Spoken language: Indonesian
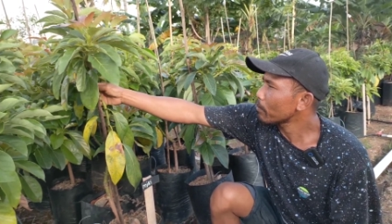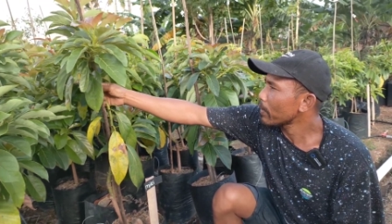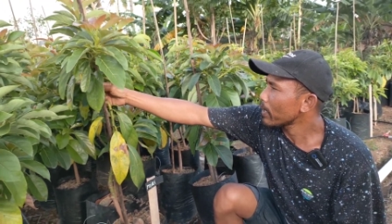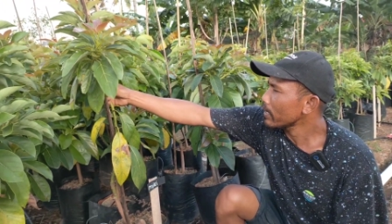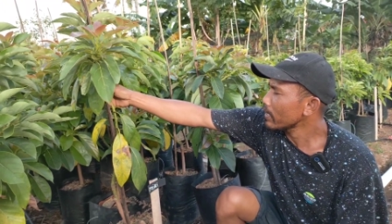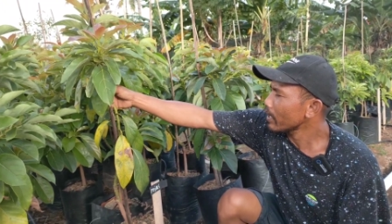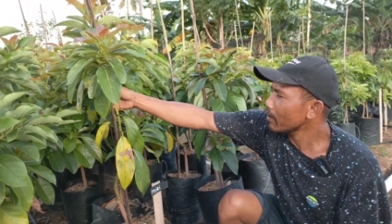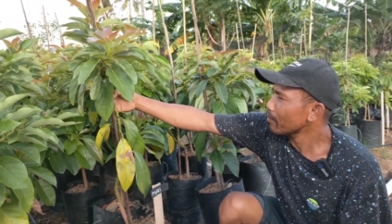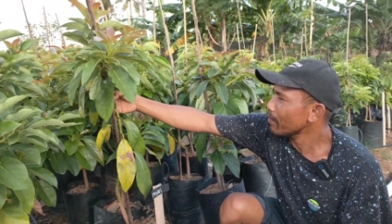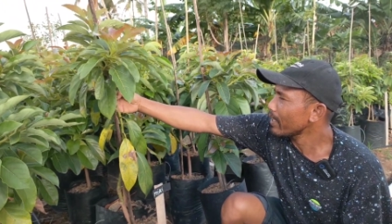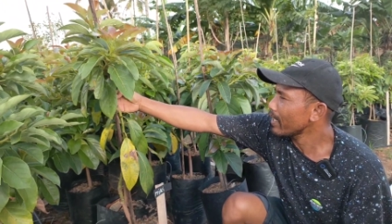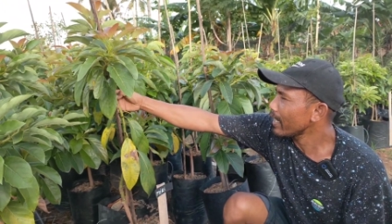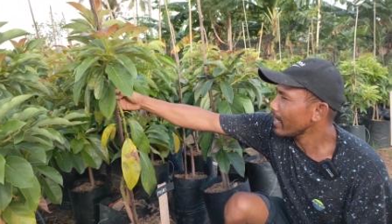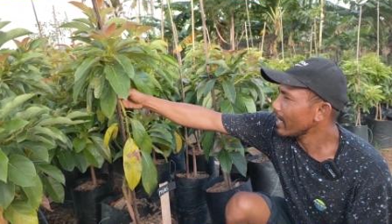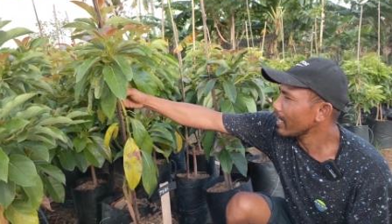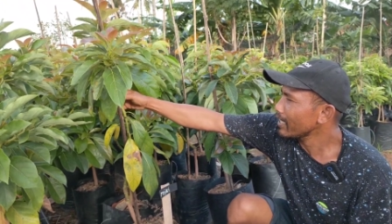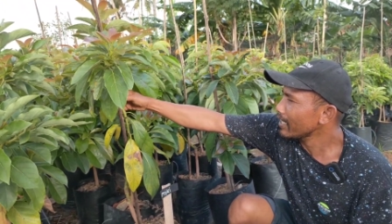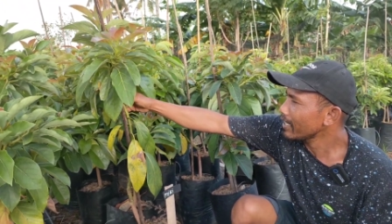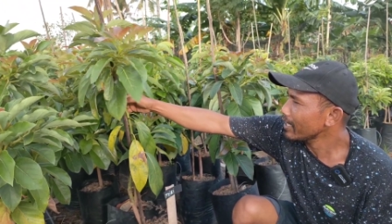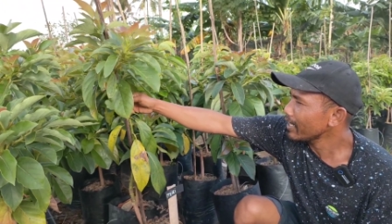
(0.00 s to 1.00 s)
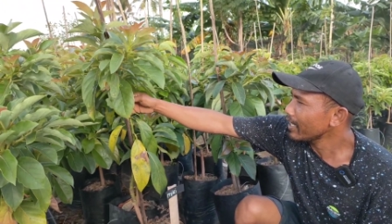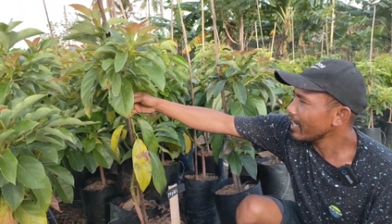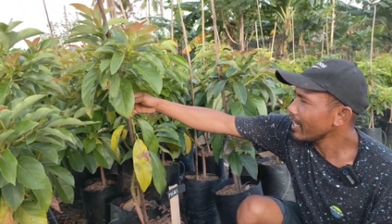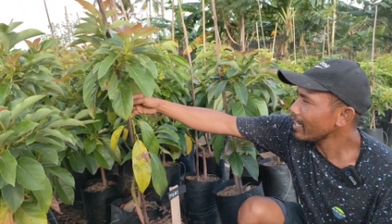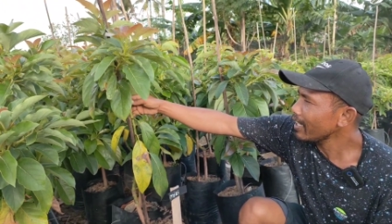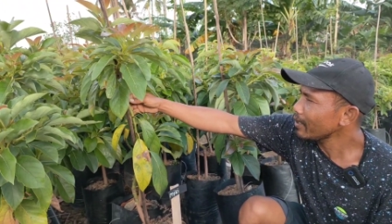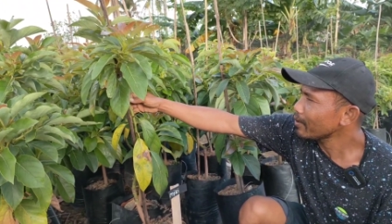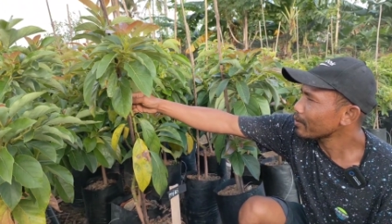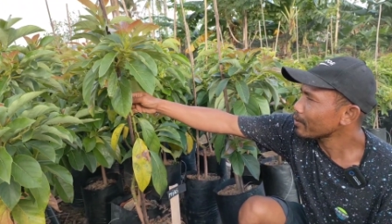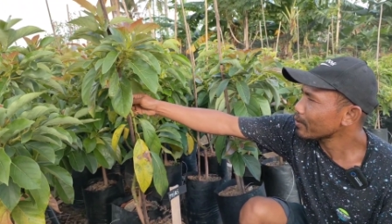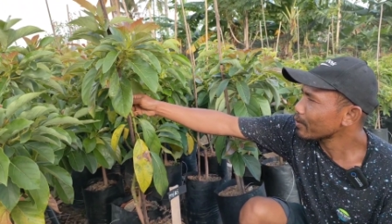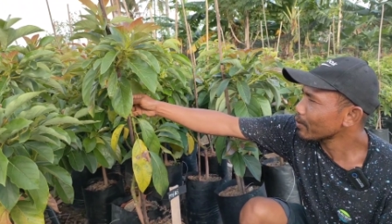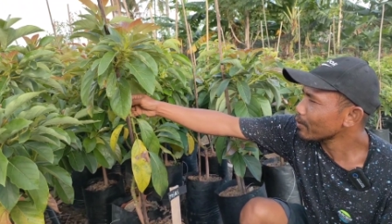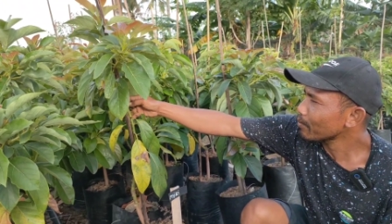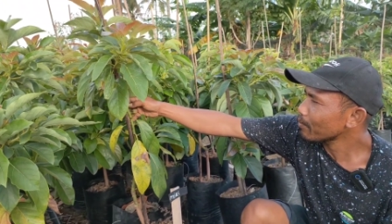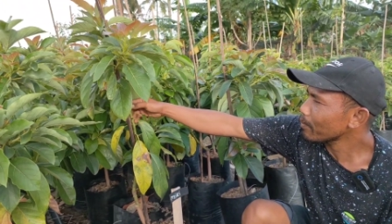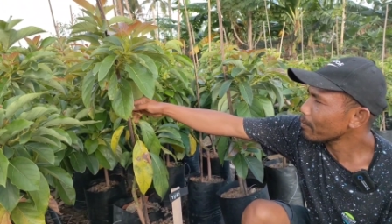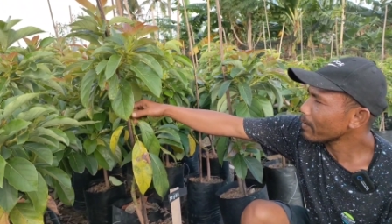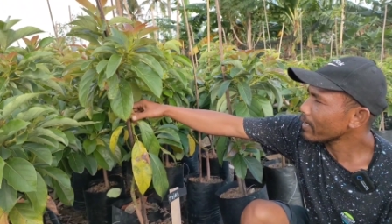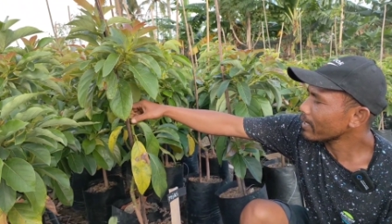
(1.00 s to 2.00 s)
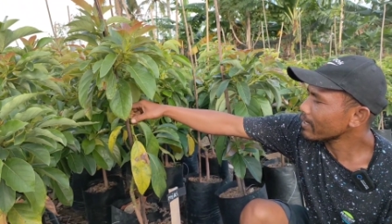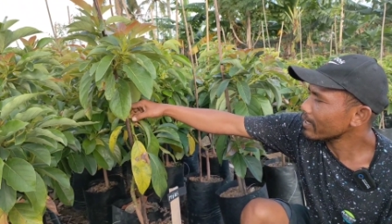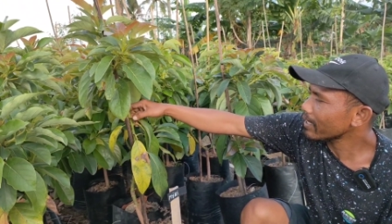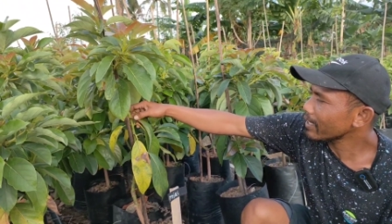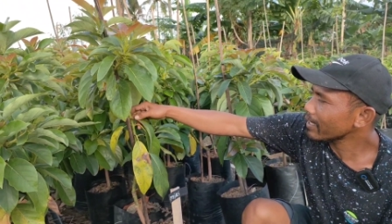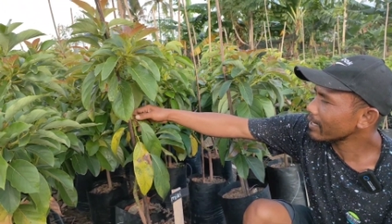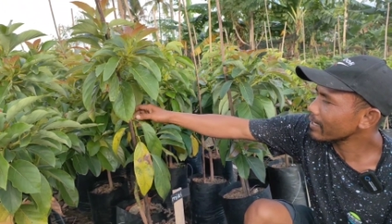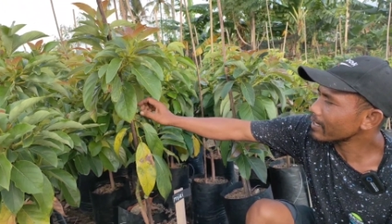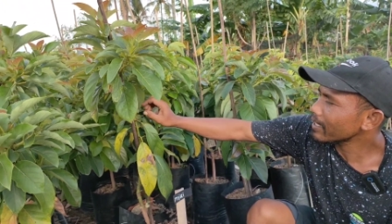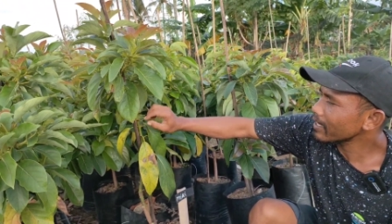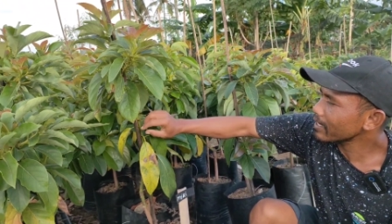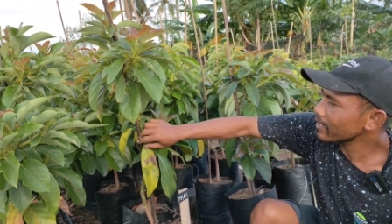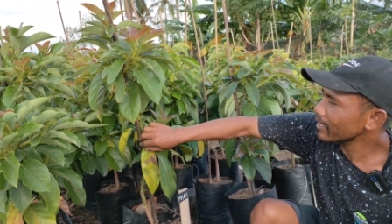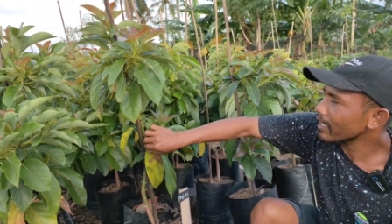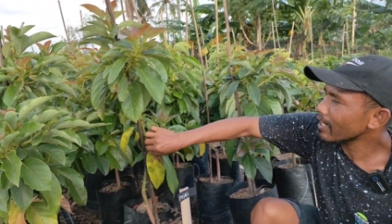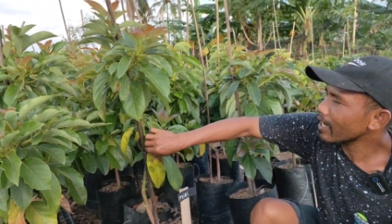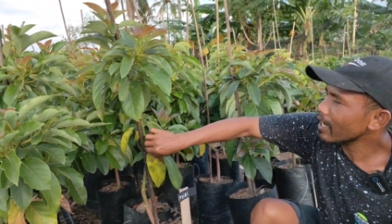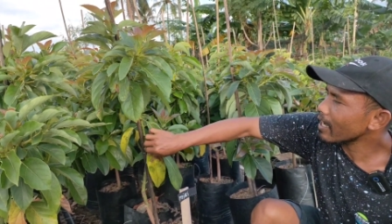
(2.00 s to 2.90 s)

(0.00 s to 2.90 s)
banyak pilihan ini ya untuk praktek kita